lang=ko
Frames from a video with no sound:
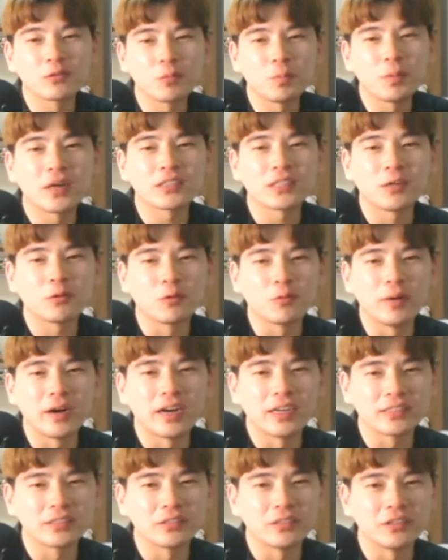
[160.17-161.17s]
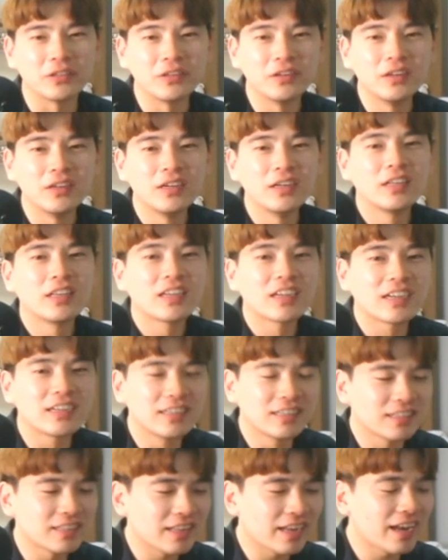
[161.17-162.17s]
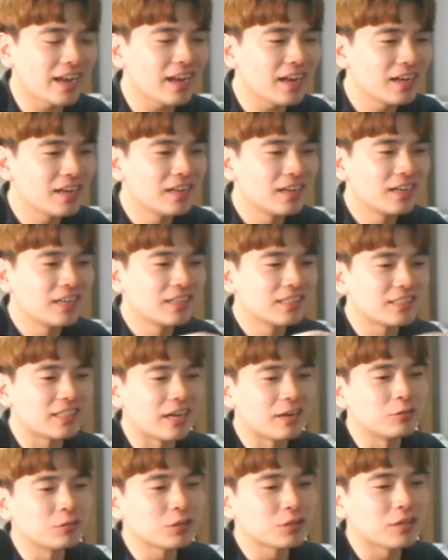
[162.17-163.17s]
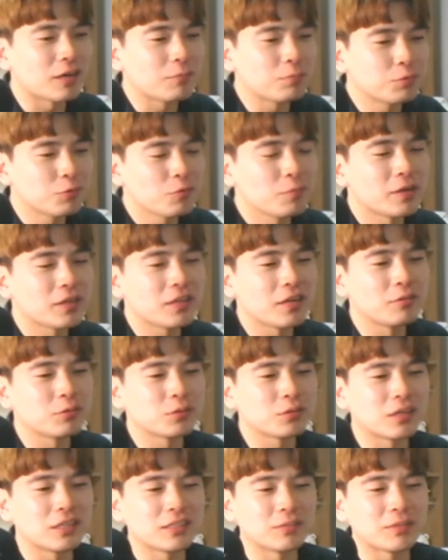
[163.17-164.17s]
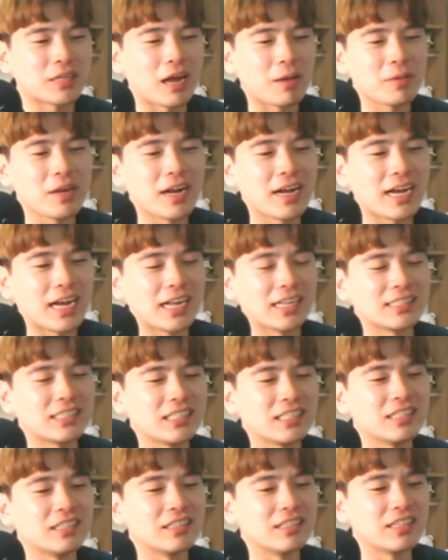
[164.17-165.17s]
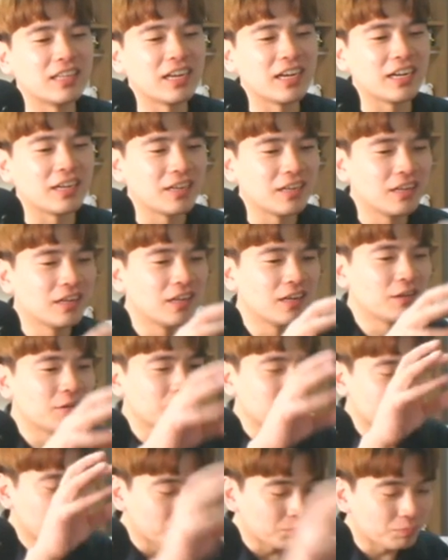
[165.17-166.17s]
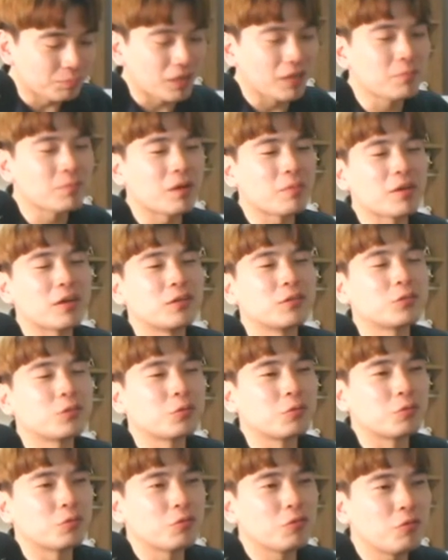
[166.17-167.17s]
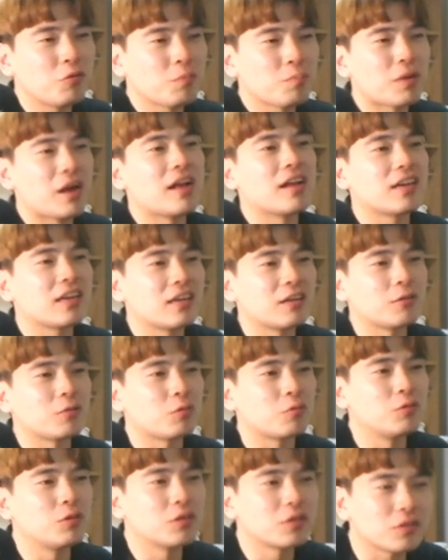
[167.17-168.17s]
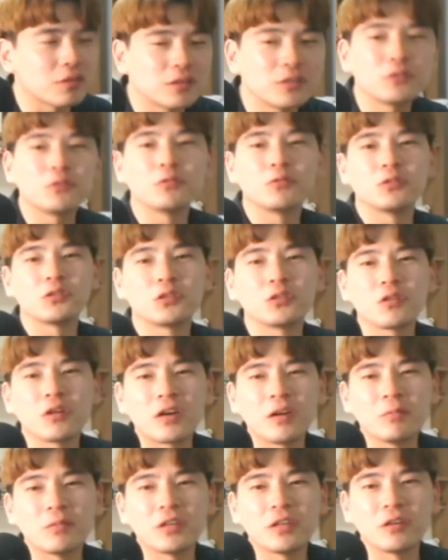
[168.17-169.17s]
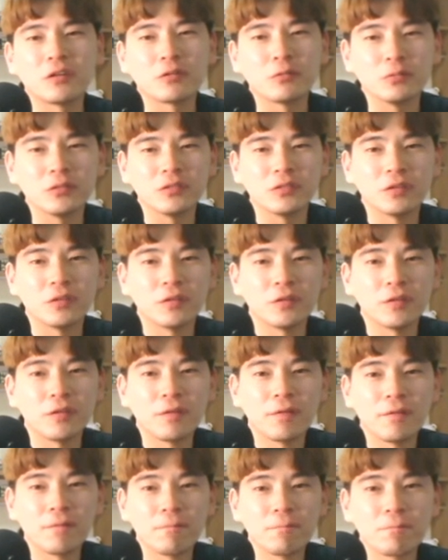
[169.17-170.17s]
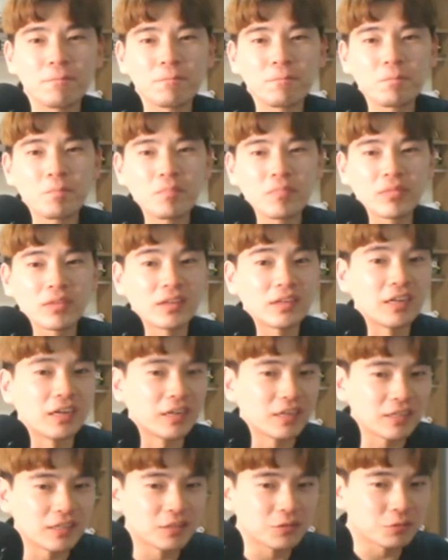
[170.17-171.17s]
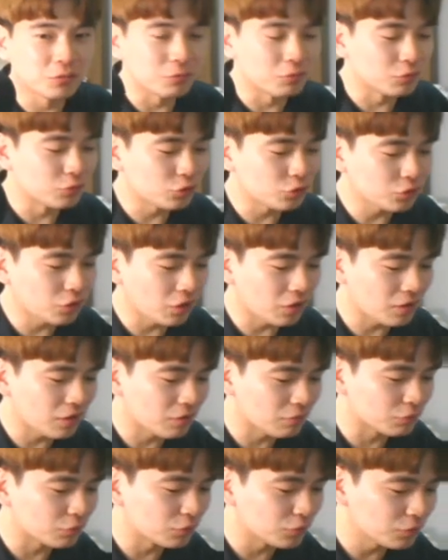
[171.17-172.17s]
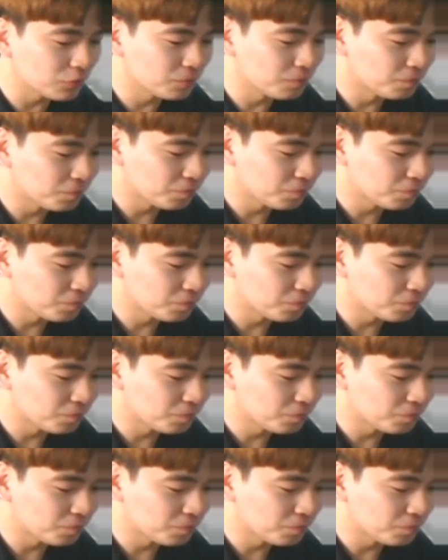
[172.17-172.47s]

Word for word: 초파가 잘 도망갔어요. 근데 제우스랑 프로메테우스가 지금 남이랑 같이 있는데 빅맘이 그쪽으로 발길을 돌려서 그쪽을 추격합니다, 여러분. 네, 그쪽을 추격하고